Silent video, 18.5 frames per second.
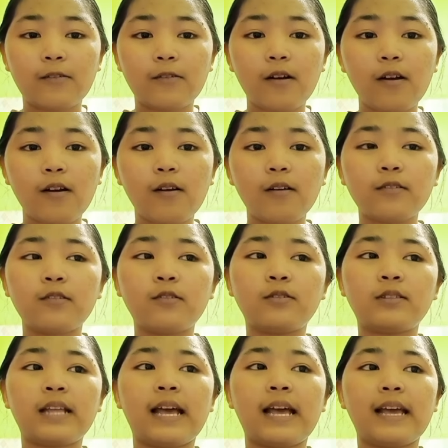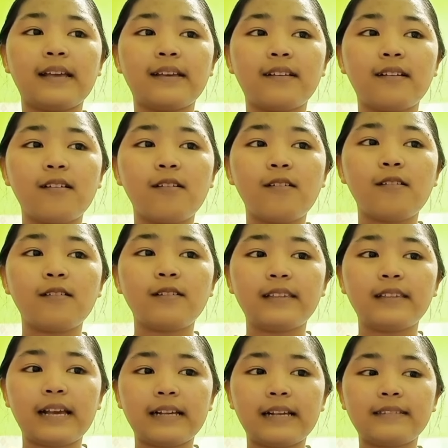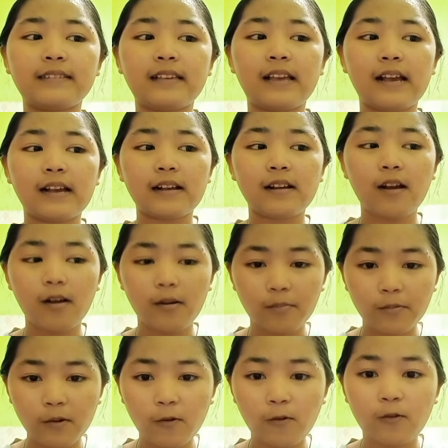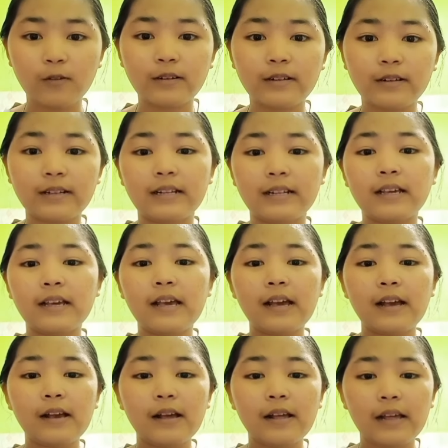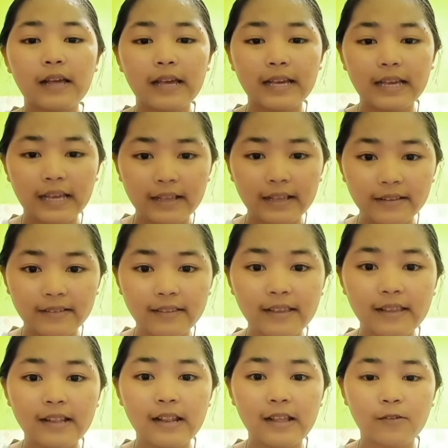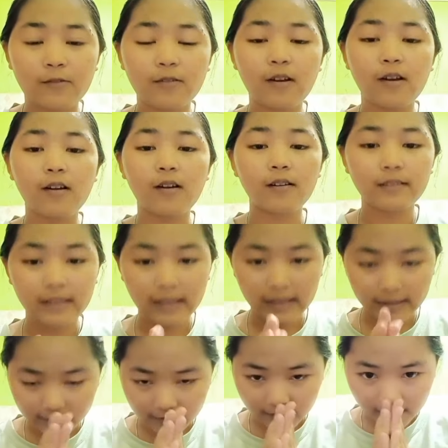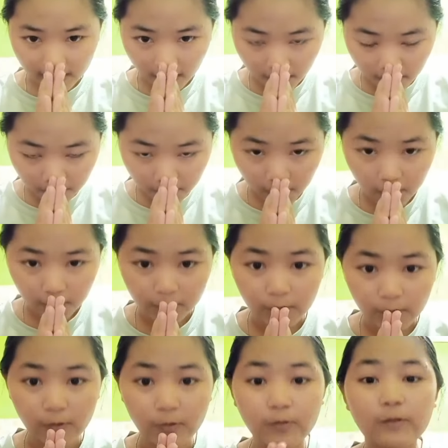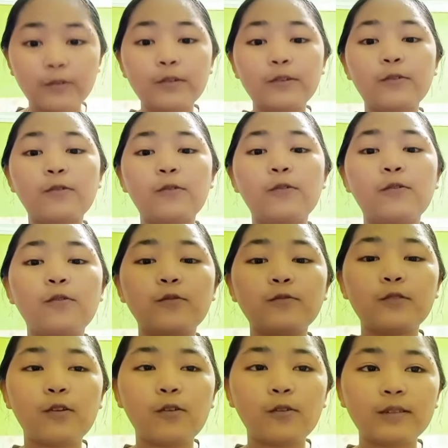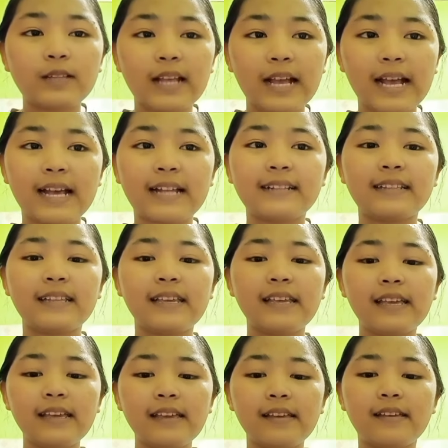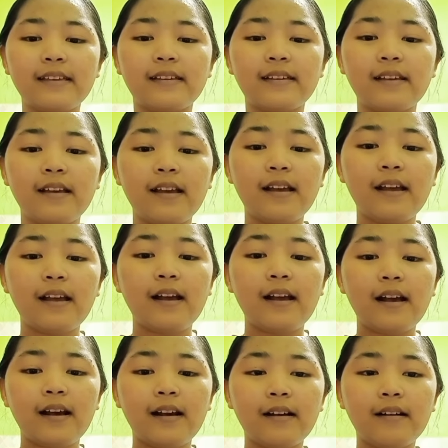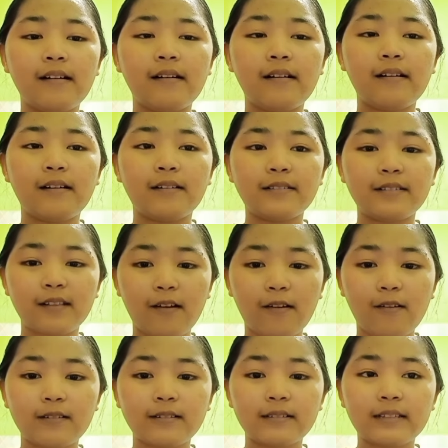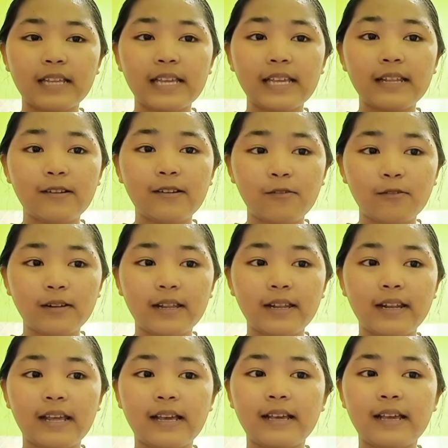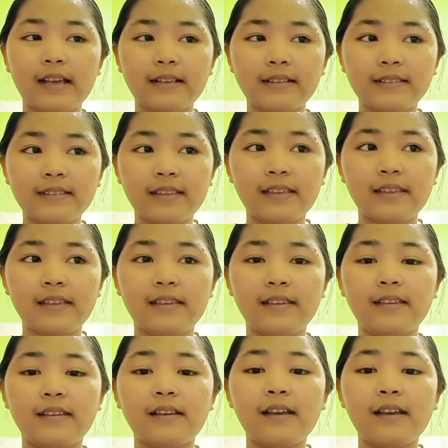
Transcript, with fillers: แล้วก็สุดท้ายก็อยากจะขอบคุณ AIC แล้วก็อยากจะขอบคุณคุณครูทุกท่านที่เออซอนที่โรงเรียน AIC